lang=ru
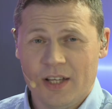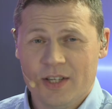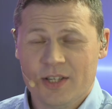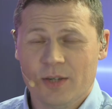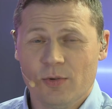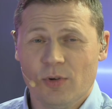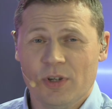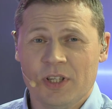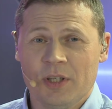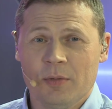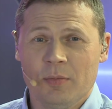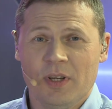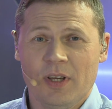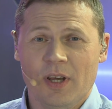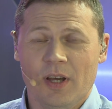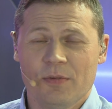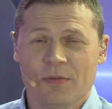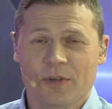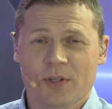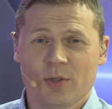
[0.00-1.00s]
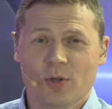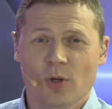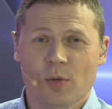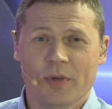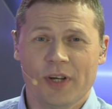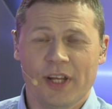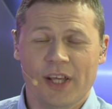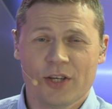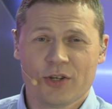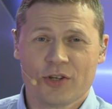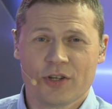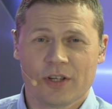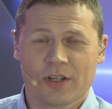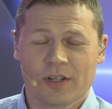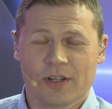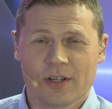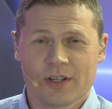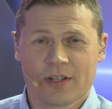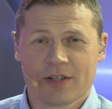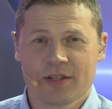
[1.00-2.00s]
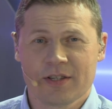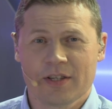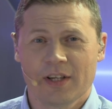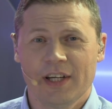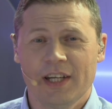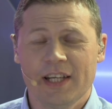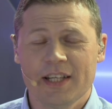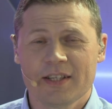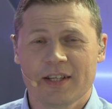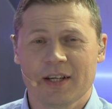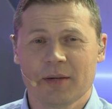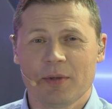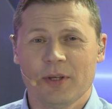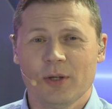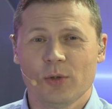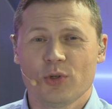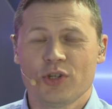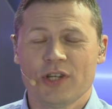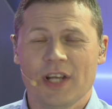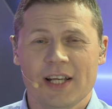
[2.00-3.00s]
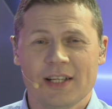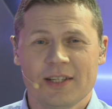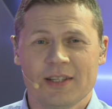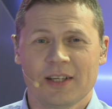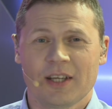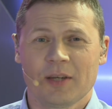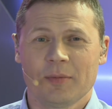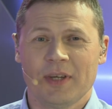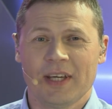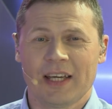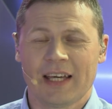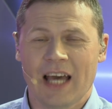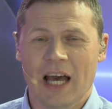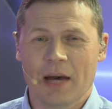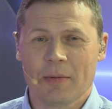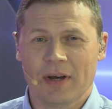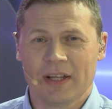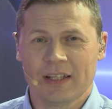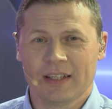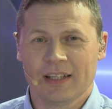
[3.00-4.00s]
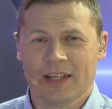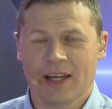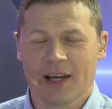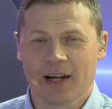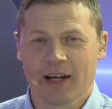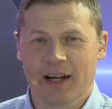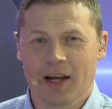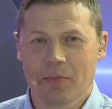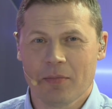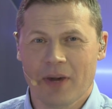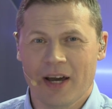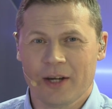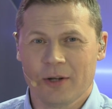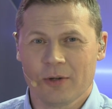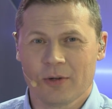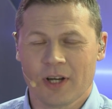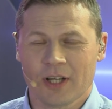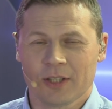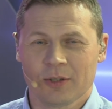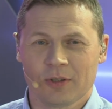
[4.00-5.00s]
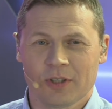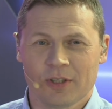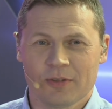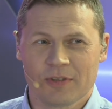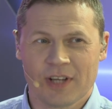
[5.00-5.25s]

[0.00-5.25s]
сегодня мы ведем речь э, с лидером и участниками команды «Ромарио», которые в